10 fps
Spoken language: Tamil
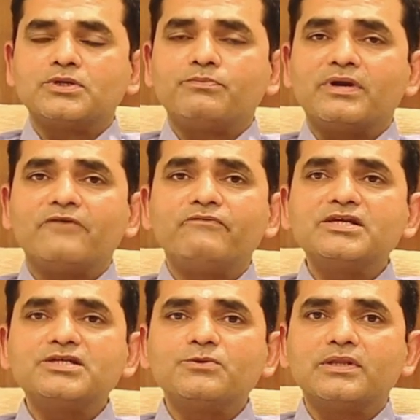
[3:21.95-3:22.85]
ஸோ இப்போ
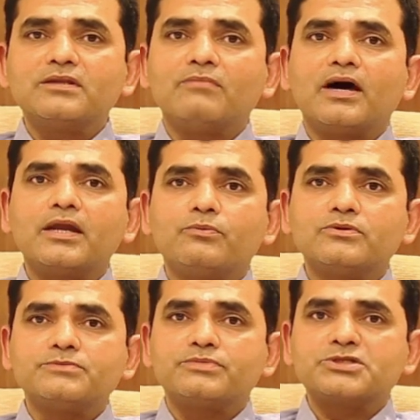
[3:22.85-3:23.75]
டெஃபினேஷன் வந்து மாறி
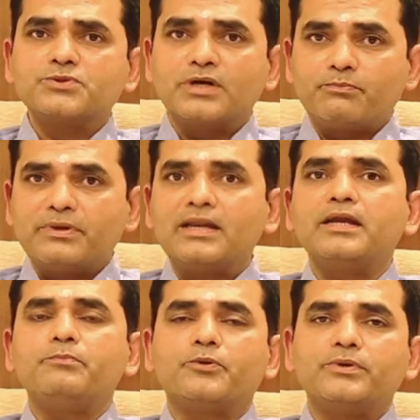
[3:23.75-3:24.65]
போச்சு இப்போ சுகர்
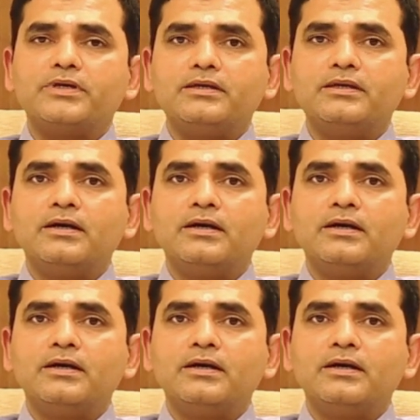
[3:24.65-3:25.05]
பின்னாடி போய்